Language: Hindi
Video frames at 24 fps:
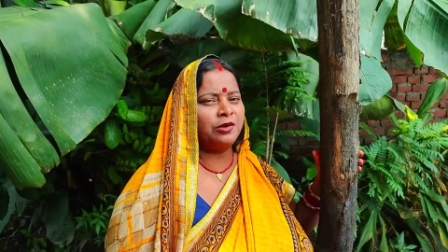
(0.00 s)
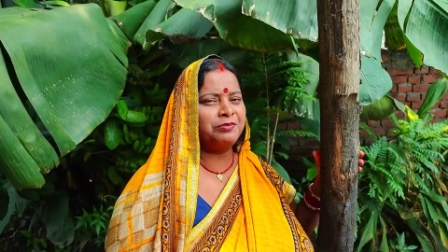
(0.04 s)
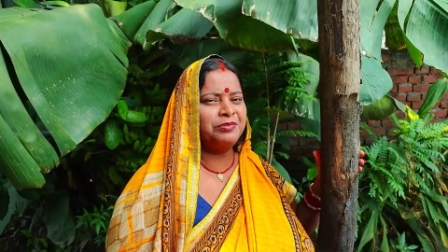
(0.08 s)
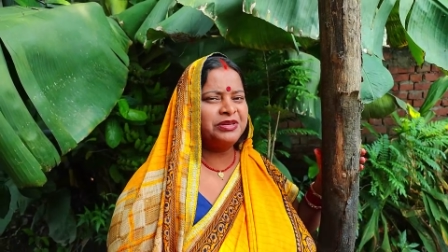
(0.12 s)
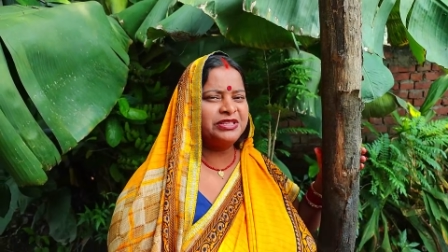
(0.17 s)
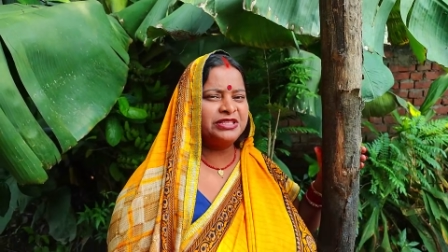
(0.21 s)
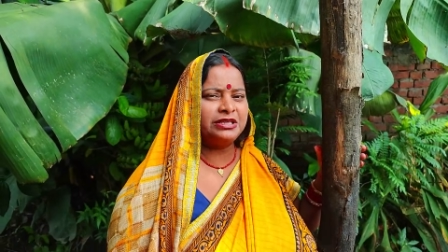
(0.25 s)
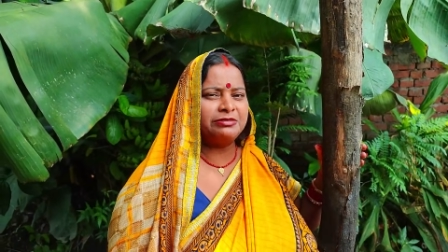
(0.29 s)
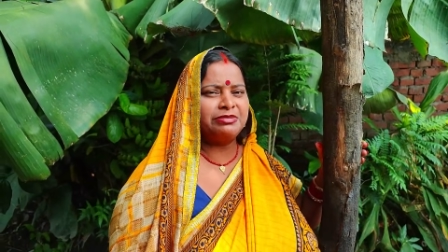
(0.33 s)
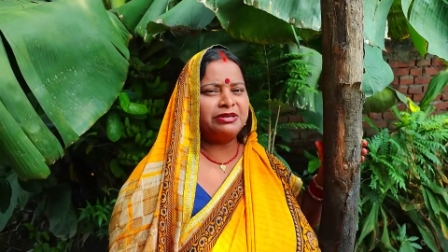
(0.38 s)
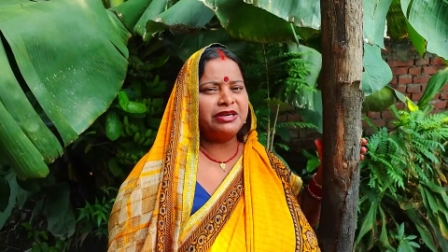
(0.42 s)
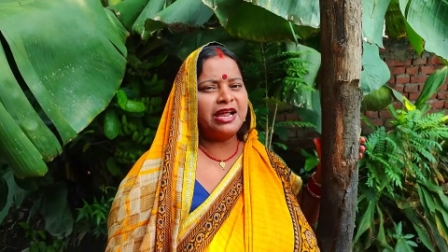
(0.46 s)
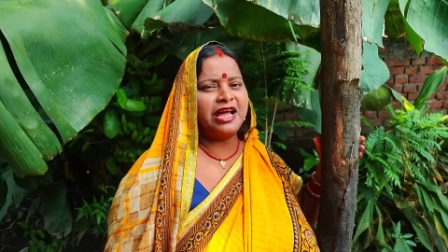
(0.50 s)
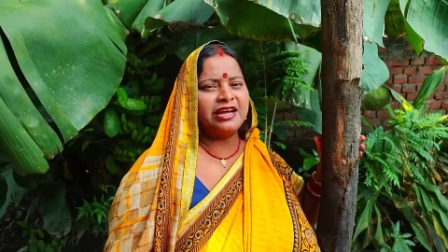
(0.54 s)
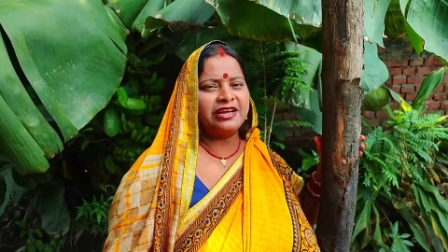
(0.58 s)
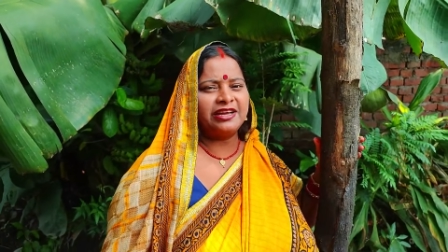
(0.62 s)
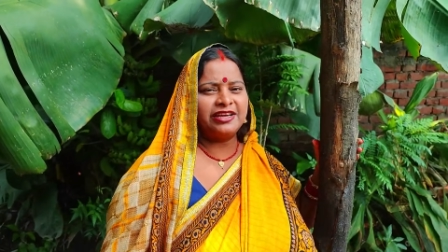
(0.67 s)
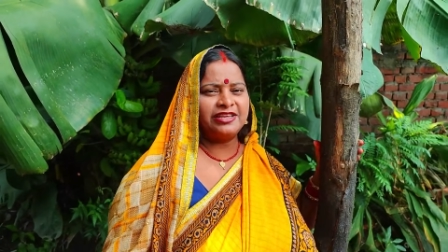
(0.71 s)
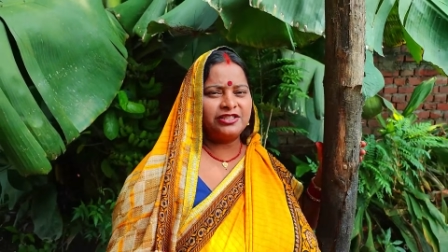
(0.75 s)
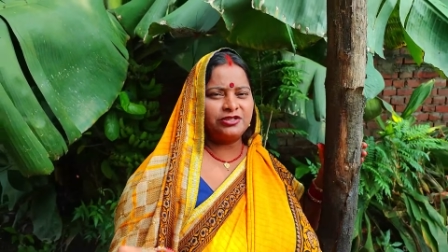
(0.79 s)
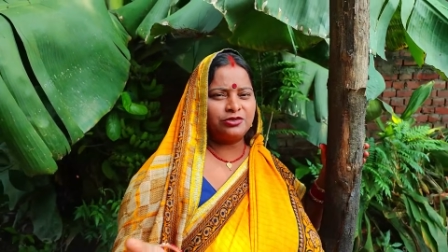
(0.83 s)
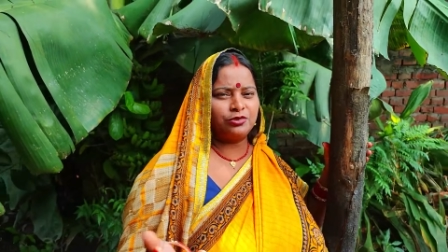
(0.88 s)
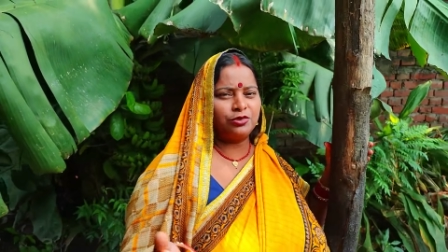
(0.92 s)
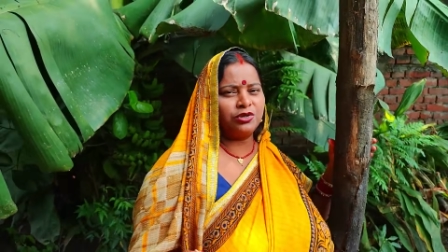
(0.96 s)
अभी से बना
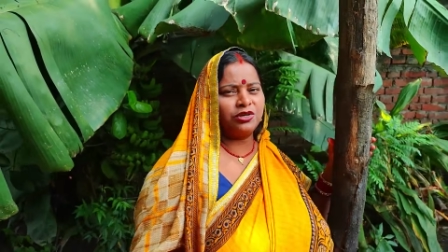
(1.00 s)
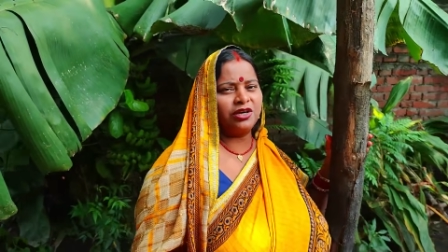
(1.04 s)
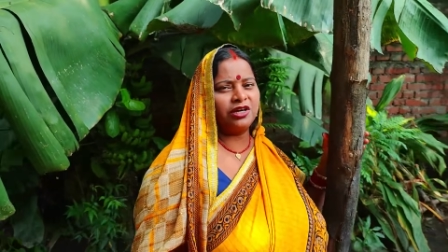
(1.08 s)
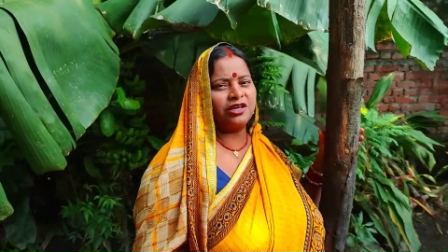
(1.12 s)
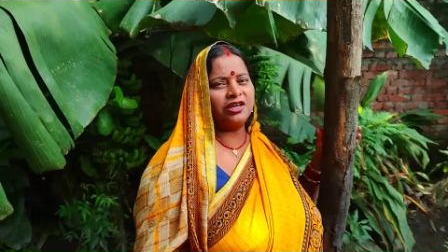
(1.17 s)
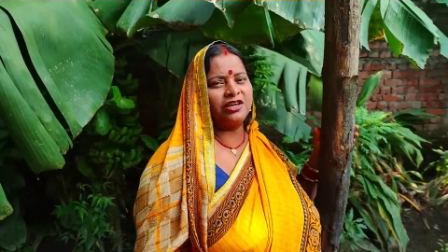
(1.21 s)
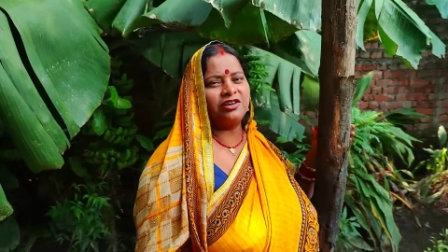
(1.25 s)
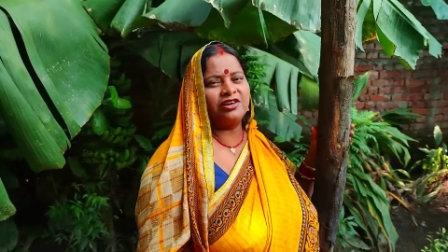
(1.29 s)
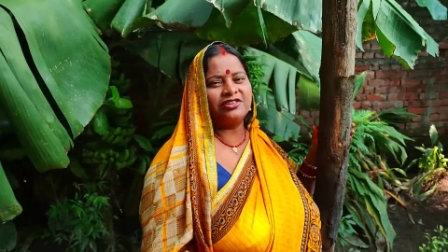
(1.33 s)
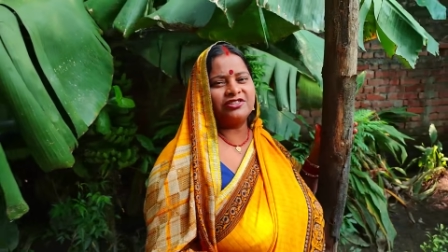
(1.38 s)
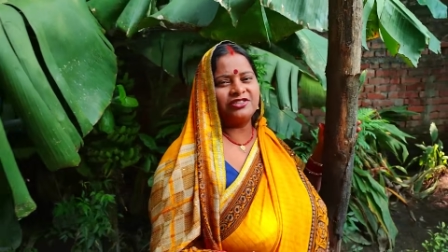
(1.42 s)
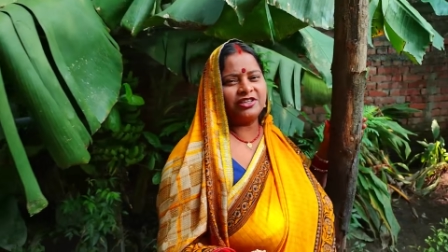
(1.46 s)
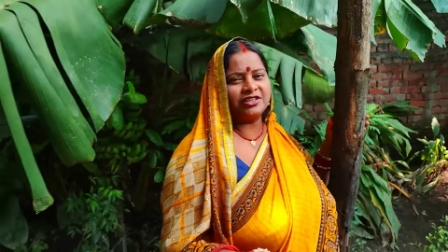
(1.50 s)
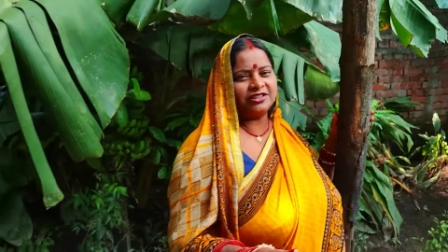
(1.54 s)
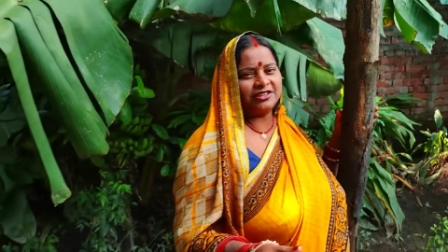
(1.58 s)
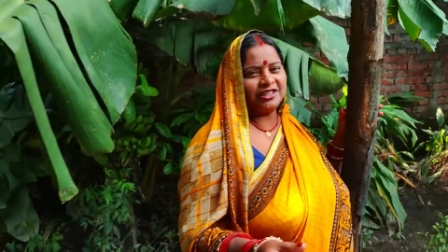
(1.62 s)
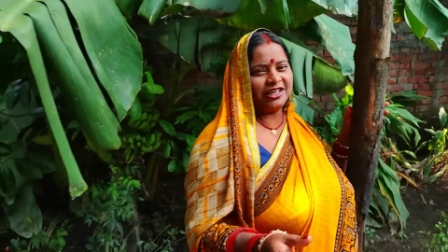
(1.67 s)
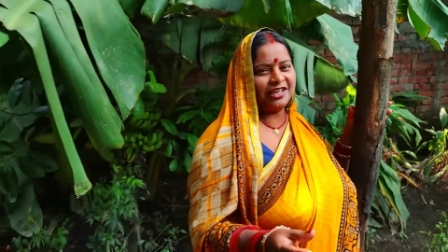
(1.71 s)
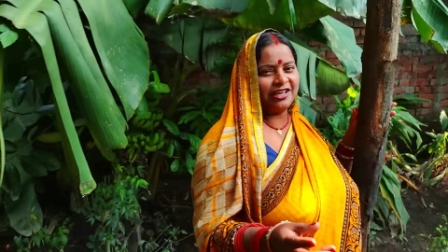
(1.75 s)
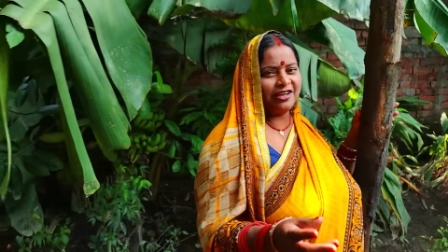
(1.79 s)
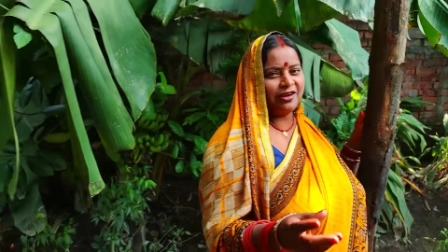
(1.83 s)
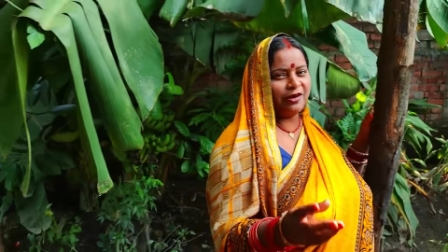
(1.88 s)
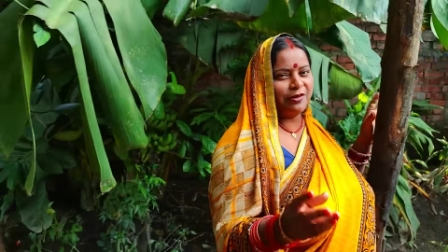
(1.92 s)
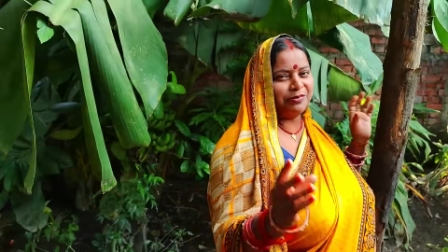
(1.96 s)
के स्टोर करके रख सकते
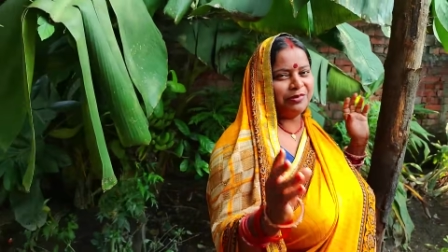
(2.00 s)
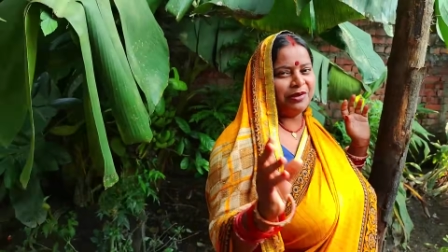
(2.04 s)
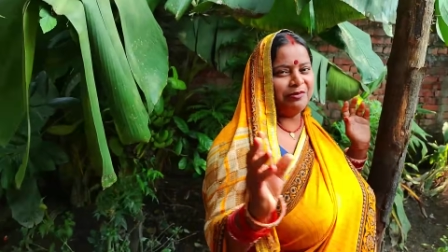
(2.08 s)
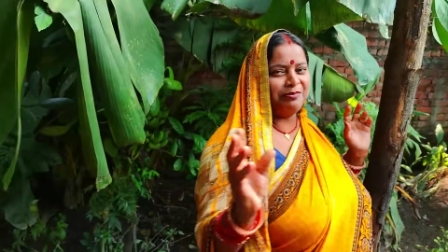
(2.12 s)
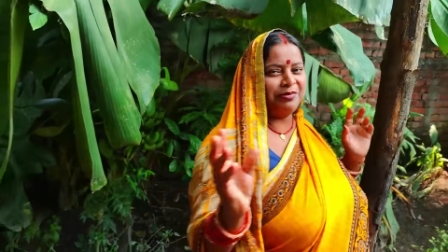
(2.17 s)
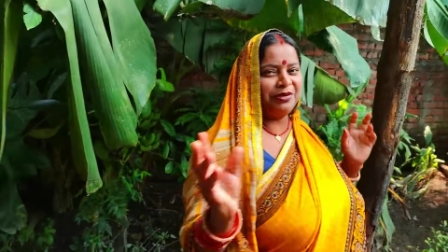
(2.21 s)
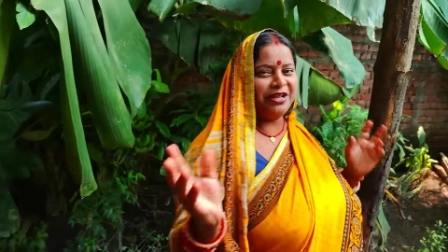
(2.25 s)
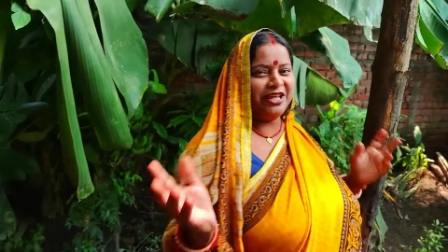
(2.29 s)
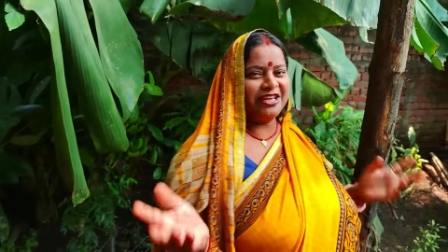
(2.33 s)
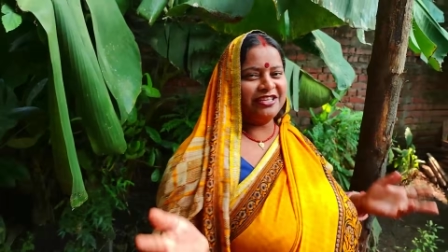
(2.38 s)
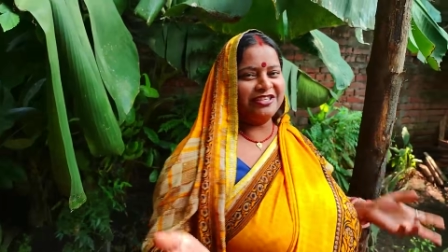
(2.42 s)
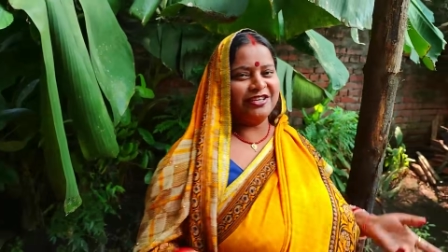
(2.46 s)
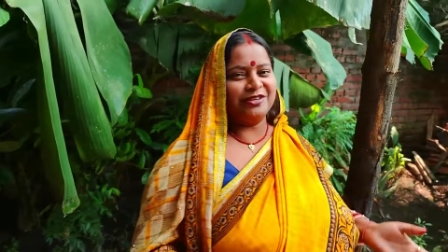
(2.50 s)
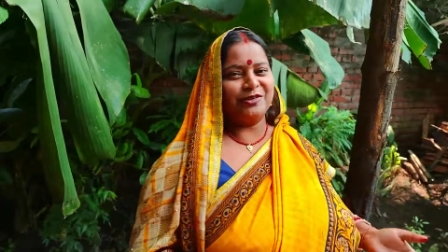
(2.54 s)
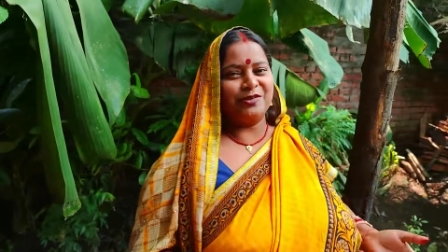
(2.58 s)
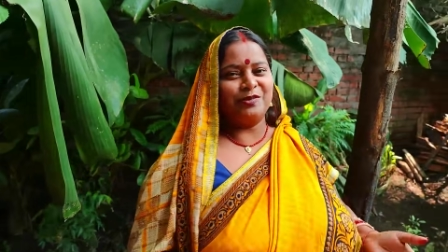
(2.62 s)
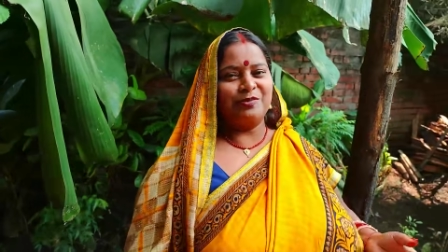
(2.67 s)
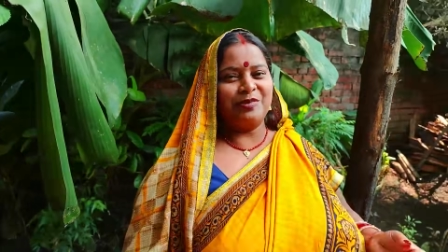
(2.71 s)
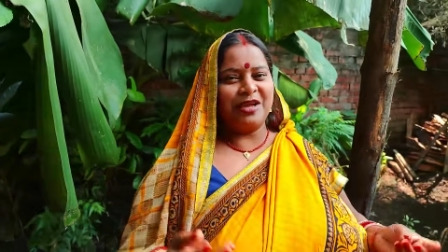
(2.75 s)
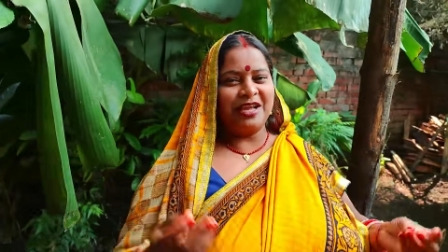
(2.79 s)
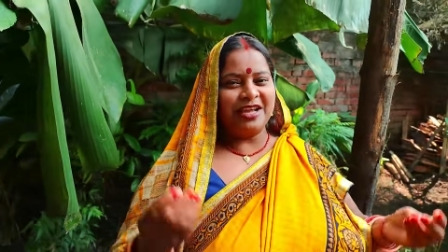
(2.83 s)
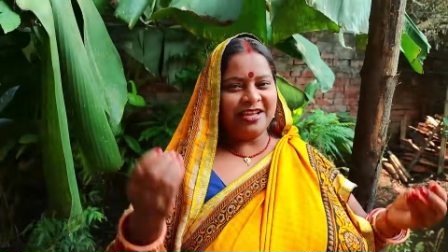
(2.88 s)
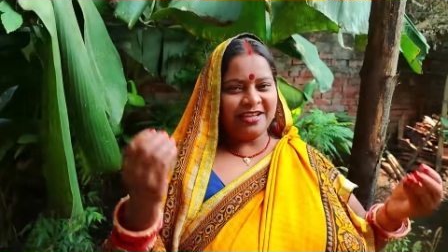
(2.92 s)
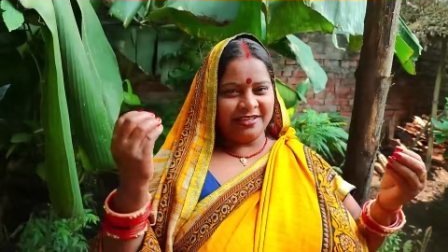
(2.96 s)
हैं अपने प्रियजनों
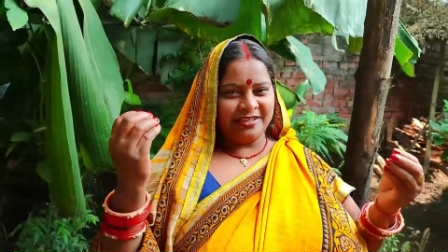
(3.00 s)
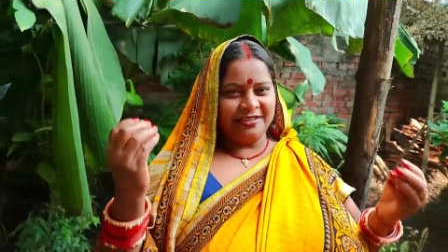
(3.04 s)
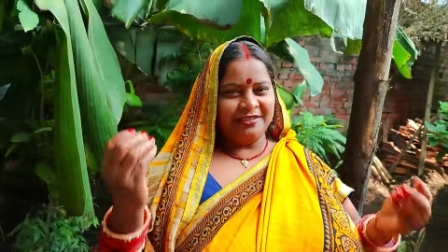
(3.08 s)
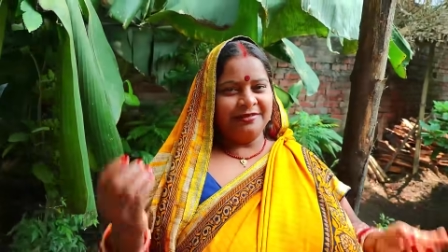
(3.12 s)
में